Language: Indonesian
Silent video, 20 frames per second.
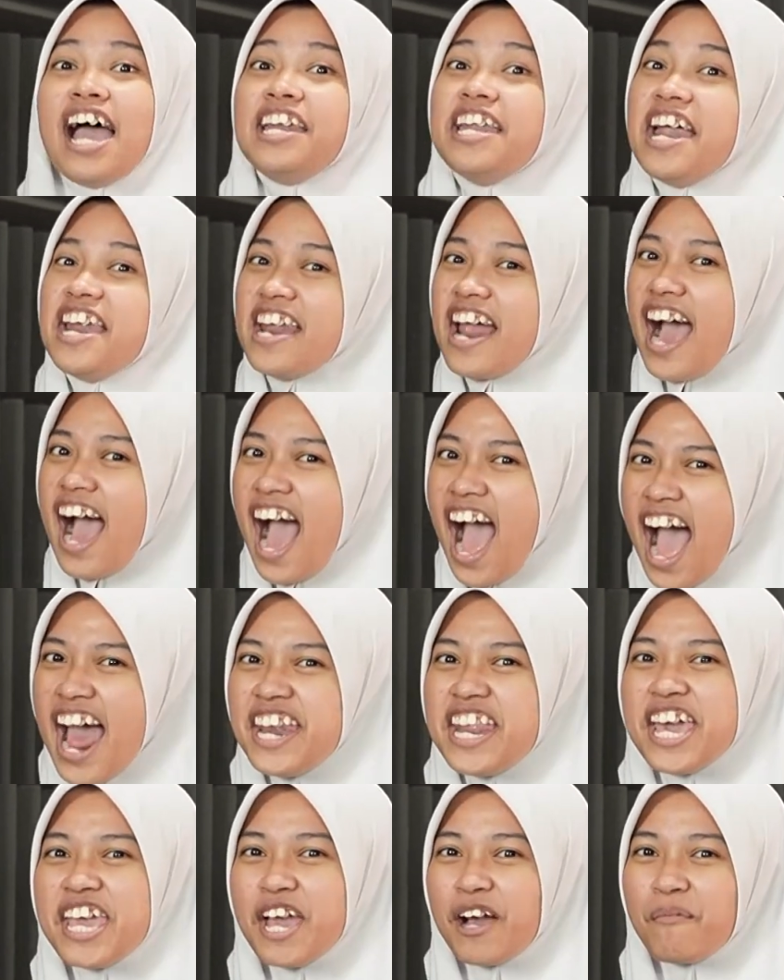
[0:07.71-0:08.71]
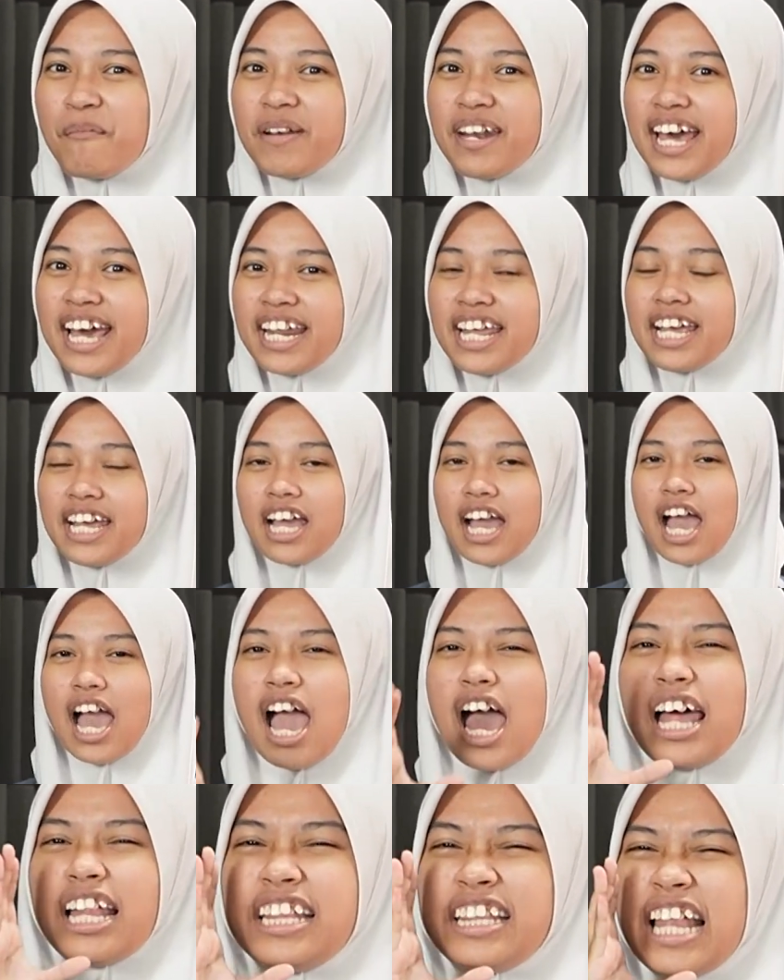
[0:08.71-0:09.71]
Dan ada yang menarik,
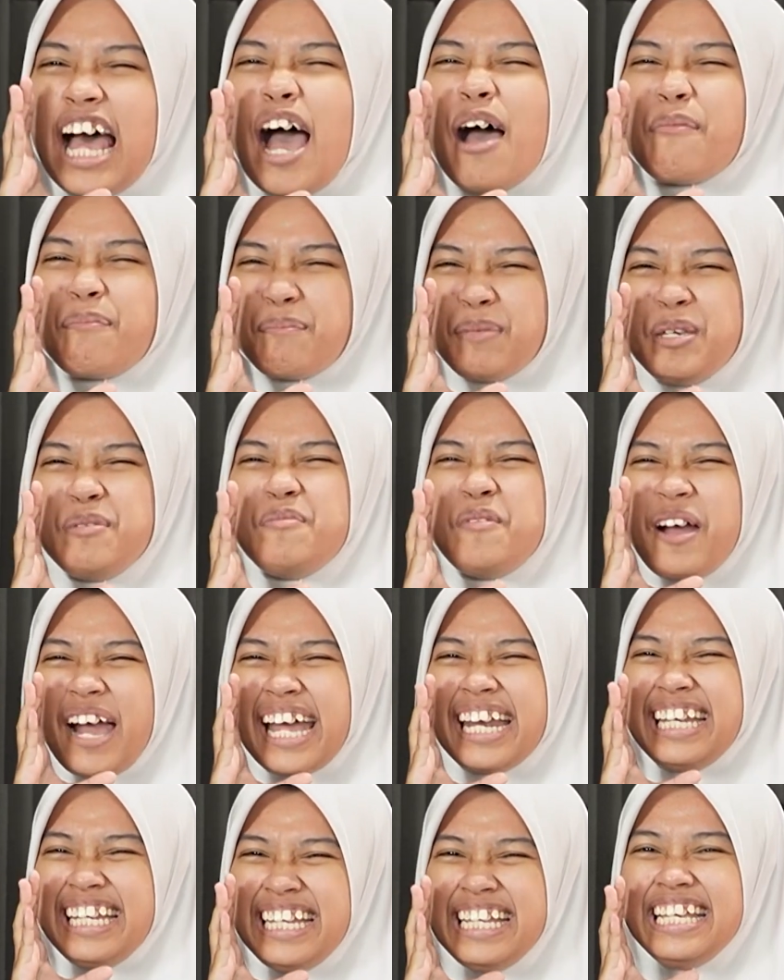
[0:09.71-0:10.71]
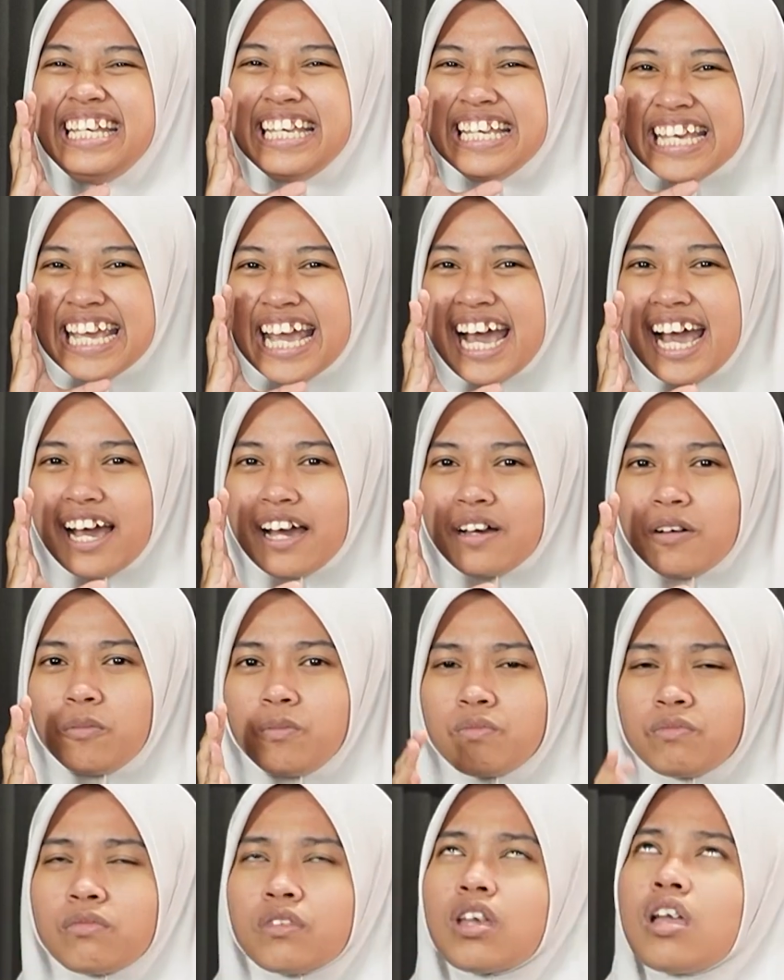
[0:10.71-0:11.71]
tapi bukan dia.
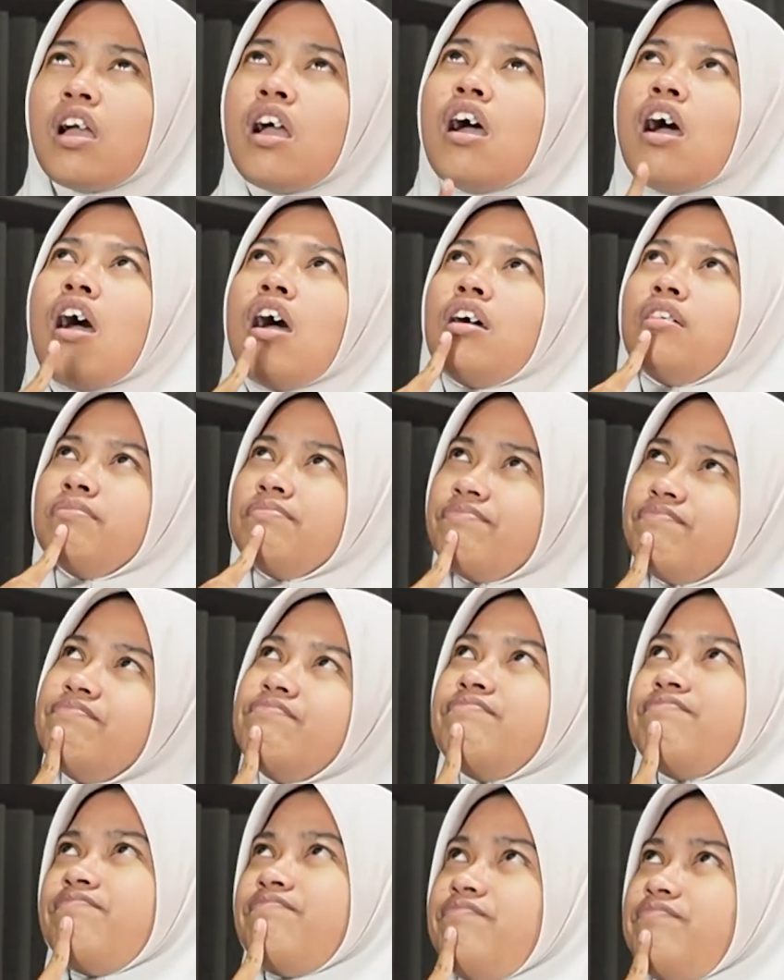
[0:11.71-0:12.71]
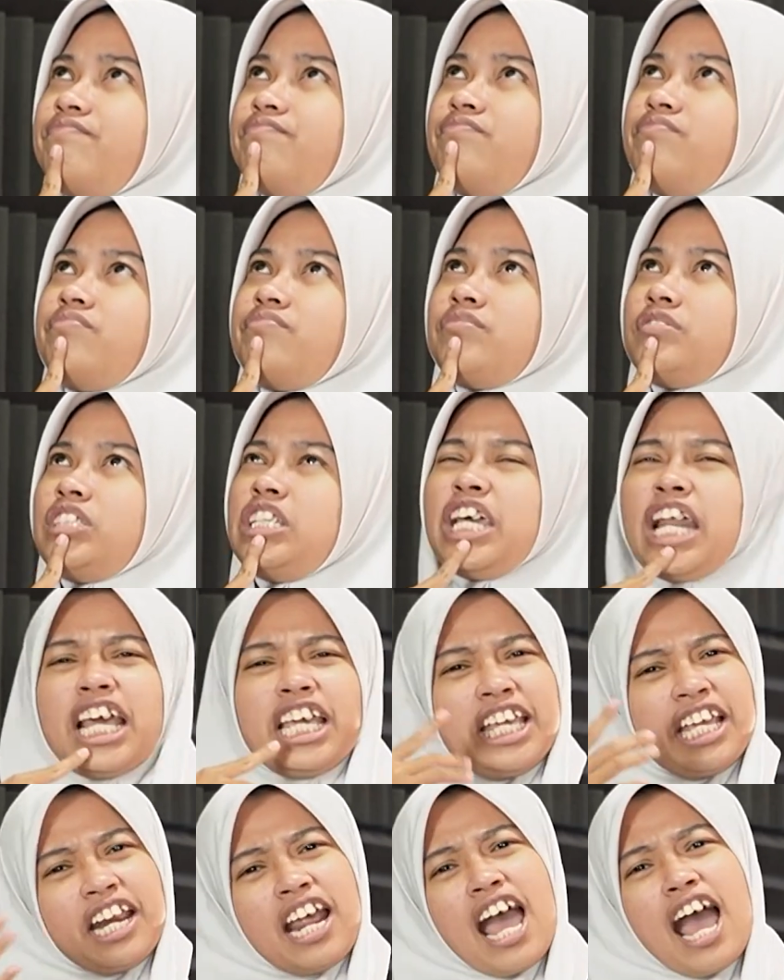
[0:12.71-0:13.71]
Hmm,
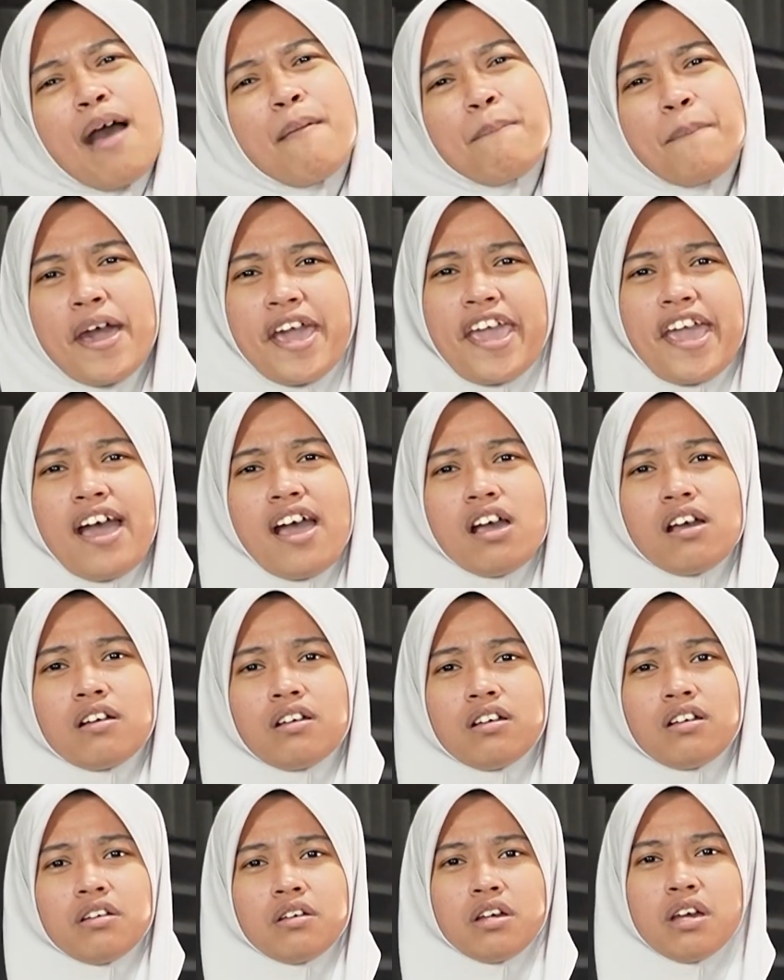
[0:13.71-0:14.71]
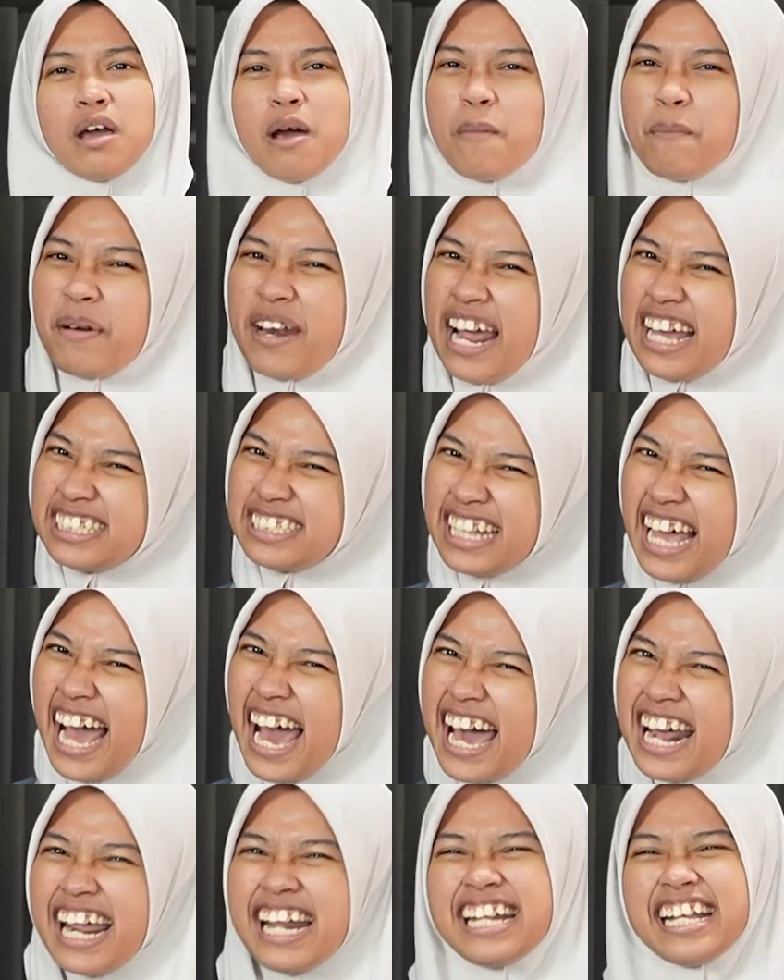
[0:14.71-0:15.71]
kira-kira apa ya?
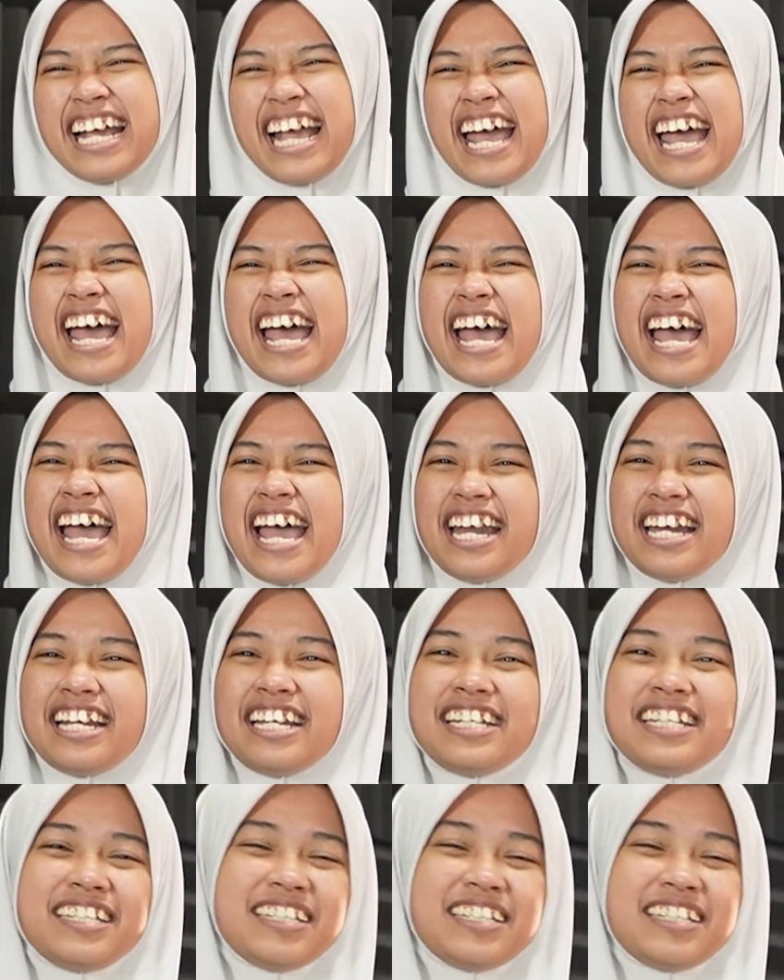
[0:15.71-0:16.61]
Penasaran kan?